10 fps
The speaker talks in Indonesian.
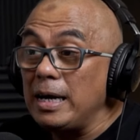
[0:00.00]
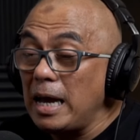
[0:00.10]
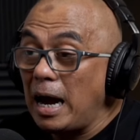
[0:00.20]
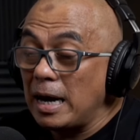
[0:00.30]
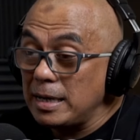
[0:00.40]

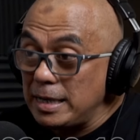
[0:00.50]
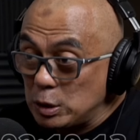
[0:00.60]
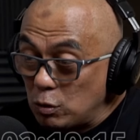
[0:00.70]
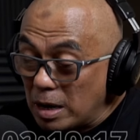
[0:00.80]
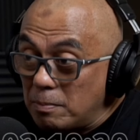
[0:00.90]
yang ada di
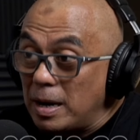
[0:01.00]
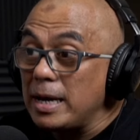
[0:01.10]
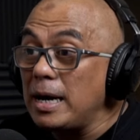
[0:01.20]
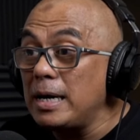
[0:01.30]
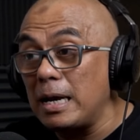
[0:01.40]

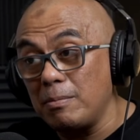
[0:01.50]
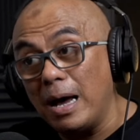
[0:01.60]
Surabaya dan